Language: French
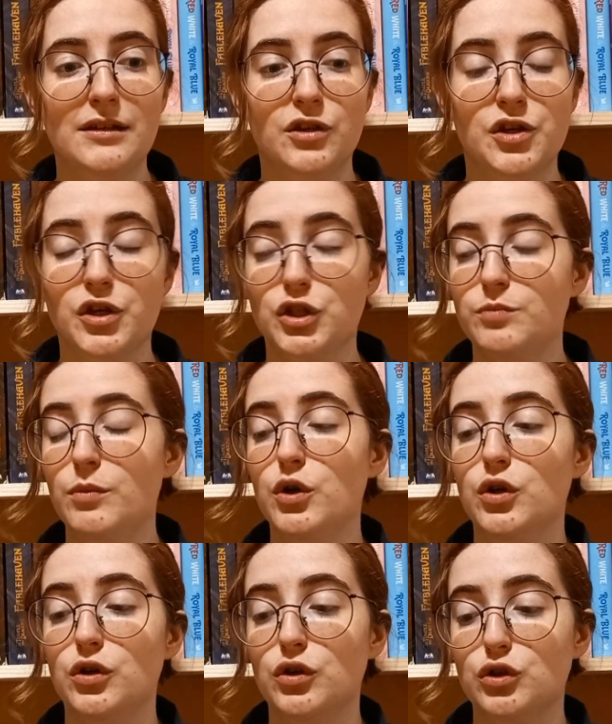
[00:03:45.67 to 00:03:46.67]
je
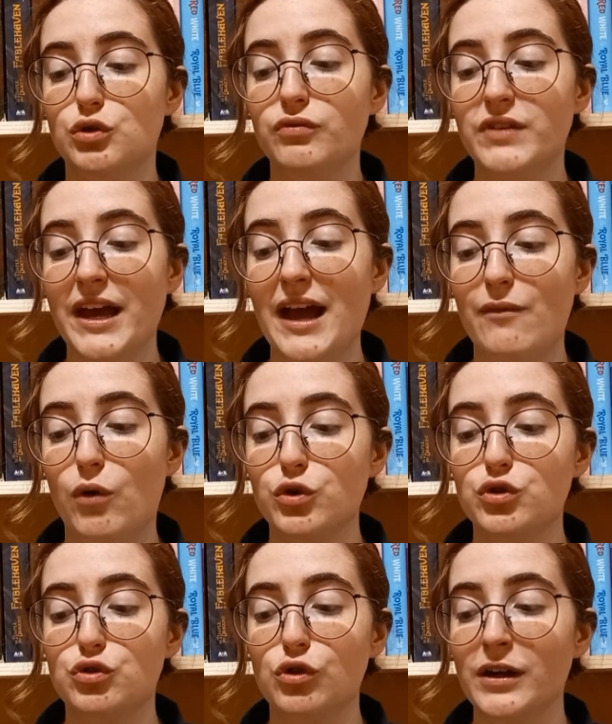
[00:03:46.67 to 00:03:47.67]
me souviens avoir
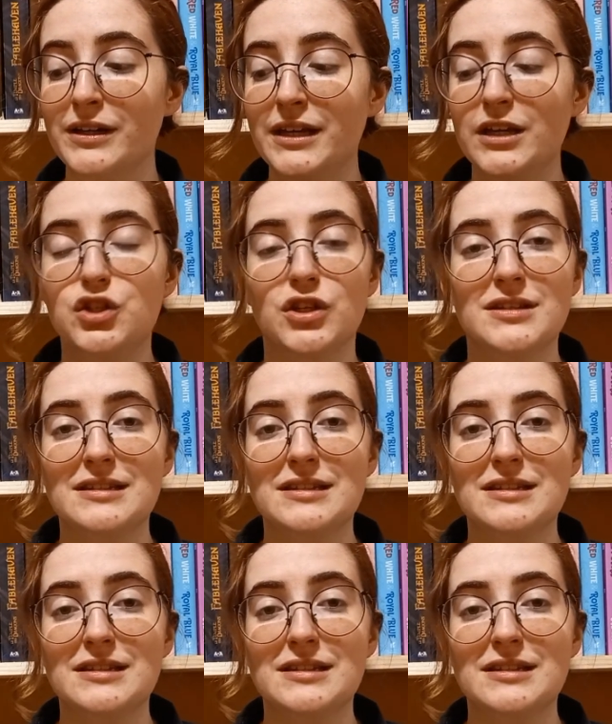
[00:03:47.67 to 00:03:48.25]
surligné je ne